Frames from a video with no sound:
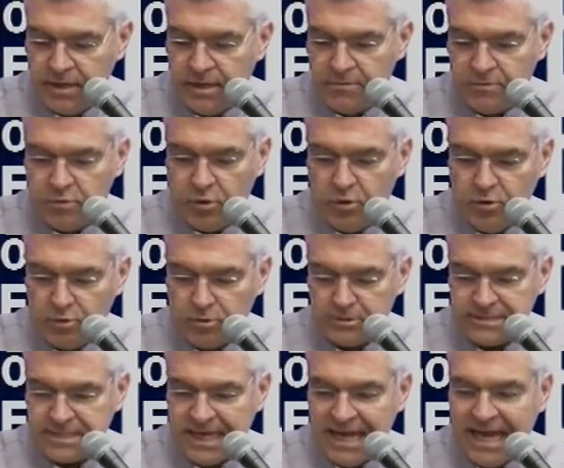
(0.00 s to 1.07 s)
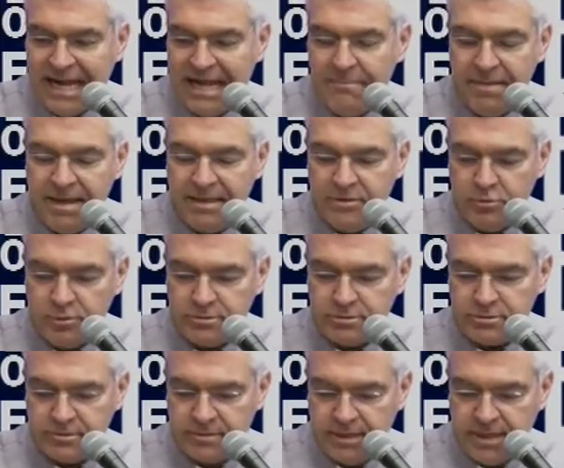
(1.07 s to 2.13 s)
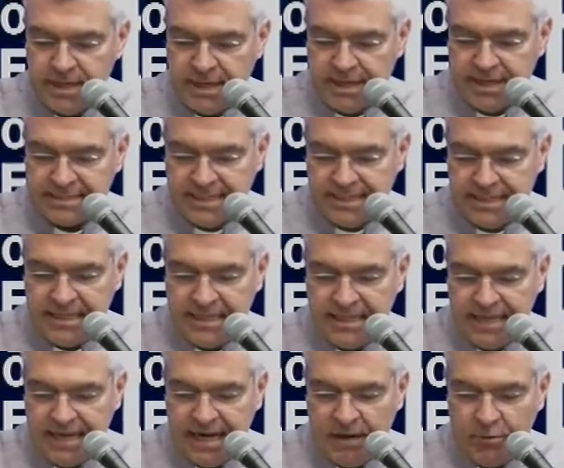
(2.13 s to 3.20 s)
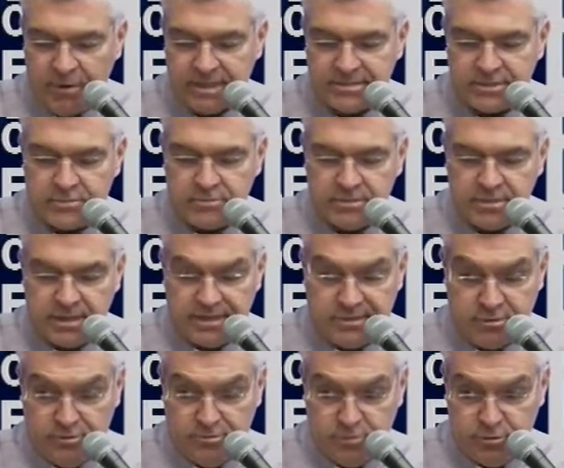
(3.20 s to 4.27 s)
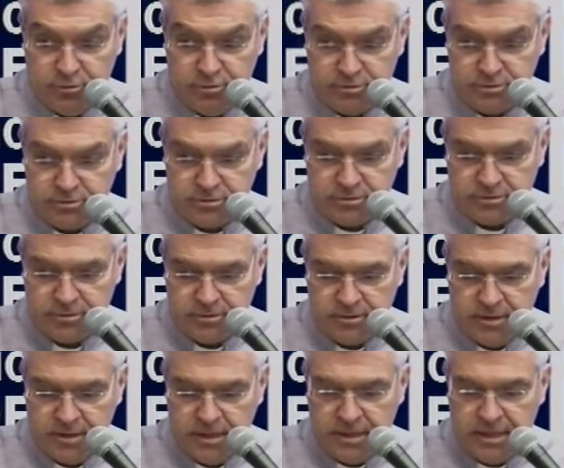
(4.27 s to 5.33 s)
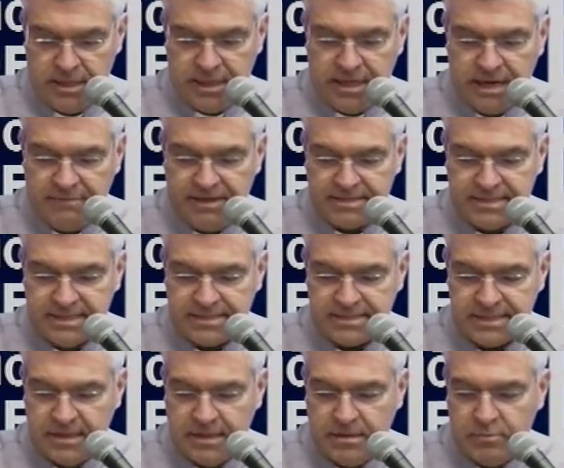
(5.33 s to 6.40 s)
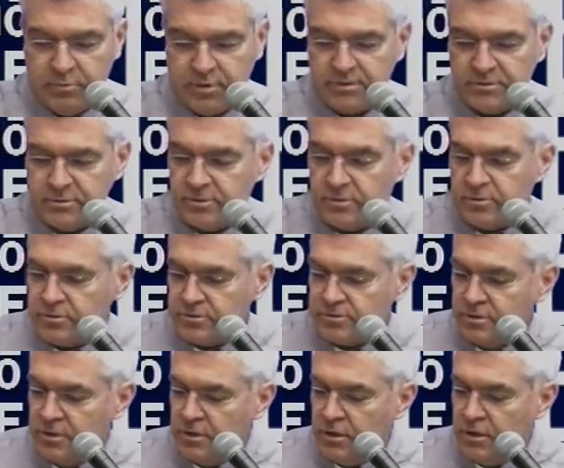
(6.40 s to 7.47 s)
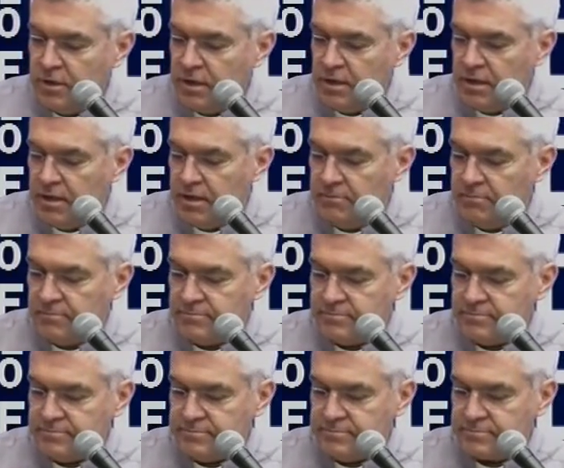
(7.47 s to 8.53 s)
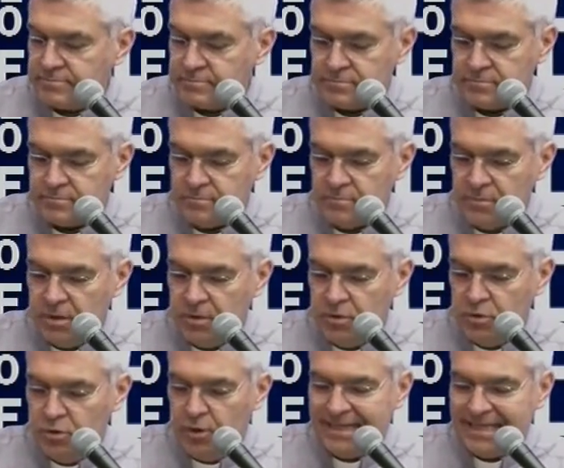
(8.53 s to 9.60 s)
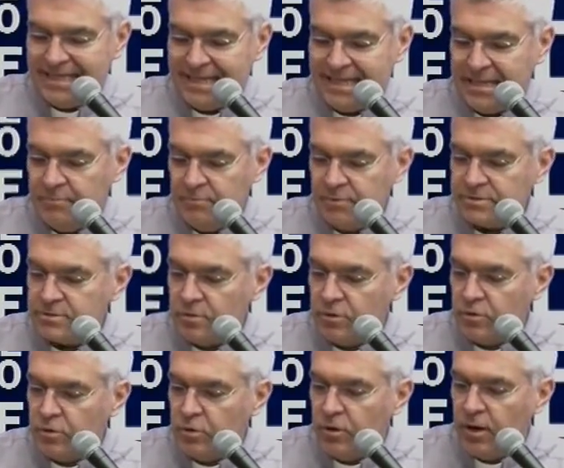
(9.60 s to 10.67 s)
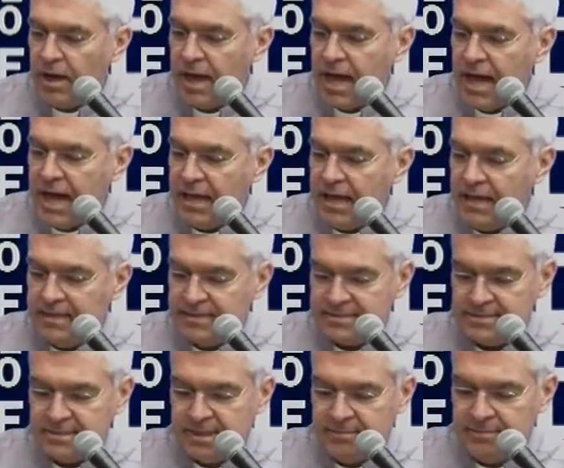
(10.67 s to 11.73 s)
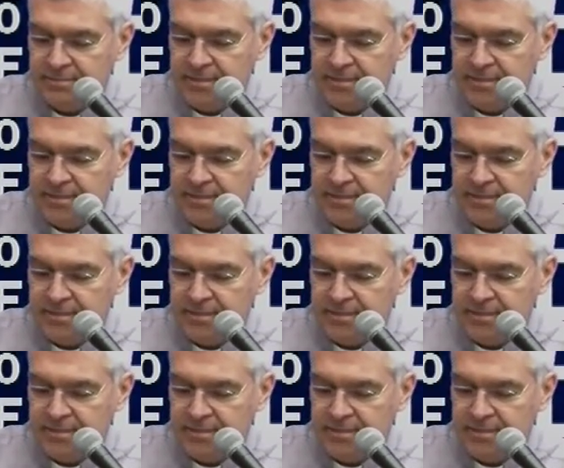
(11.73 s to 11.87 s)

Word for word: todos los elementos que se tienen de la oración, que son muchos y que a veces pues nosotros eh, no entendemos o no este,